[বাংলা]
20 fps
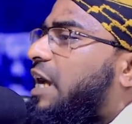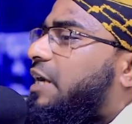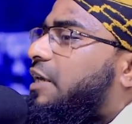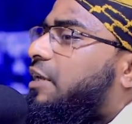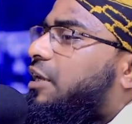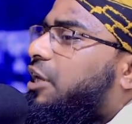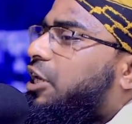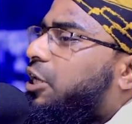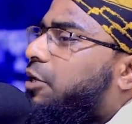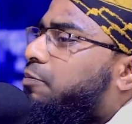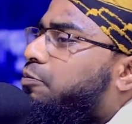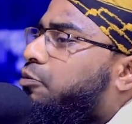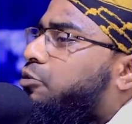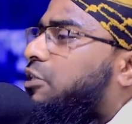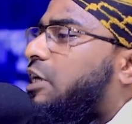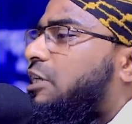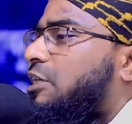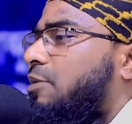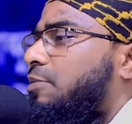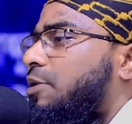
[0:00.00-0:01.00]
দেখলেই
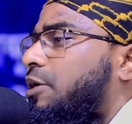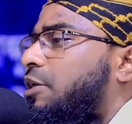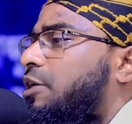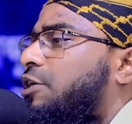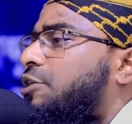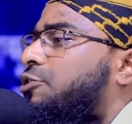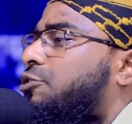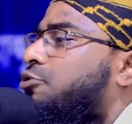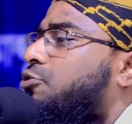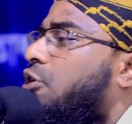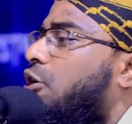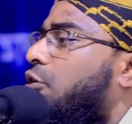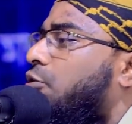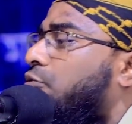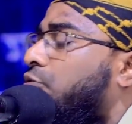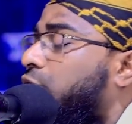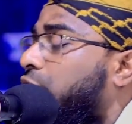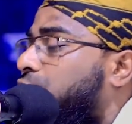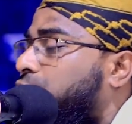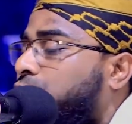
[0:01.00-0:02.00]
বোঝা যাবে নিশ্চয়
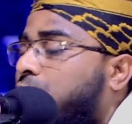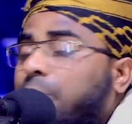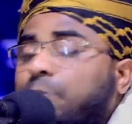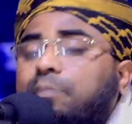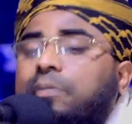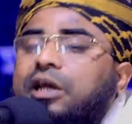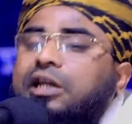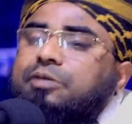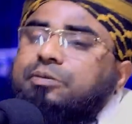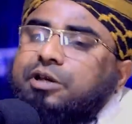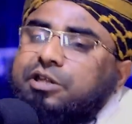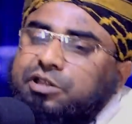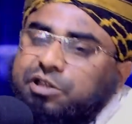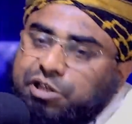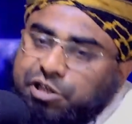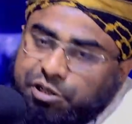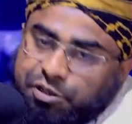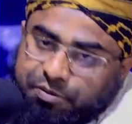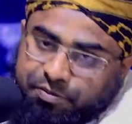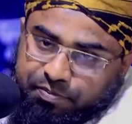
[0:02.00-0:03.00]
উনি সম্মানী
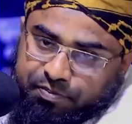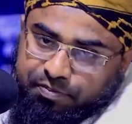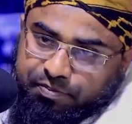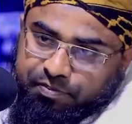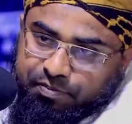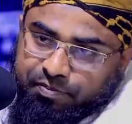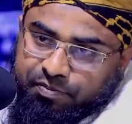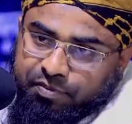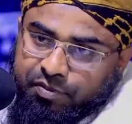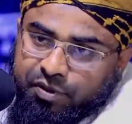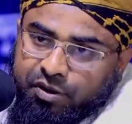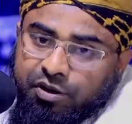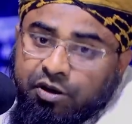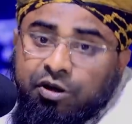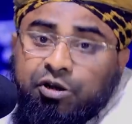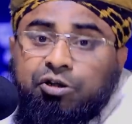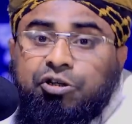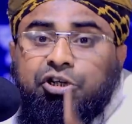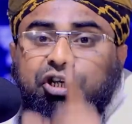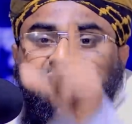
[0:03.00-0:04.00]
ব্যক্তি
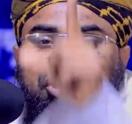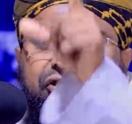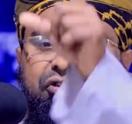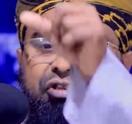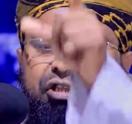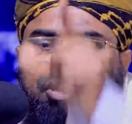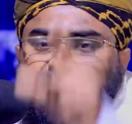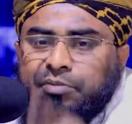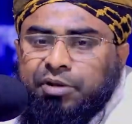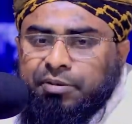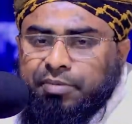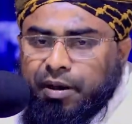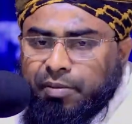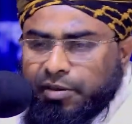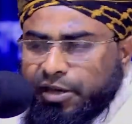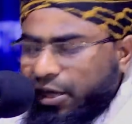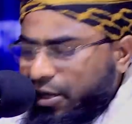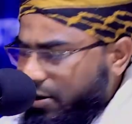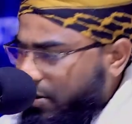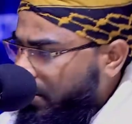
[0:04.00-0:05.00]
ঠিক তেমনি
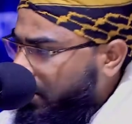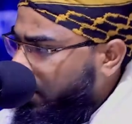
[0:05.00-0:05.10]
ভাবে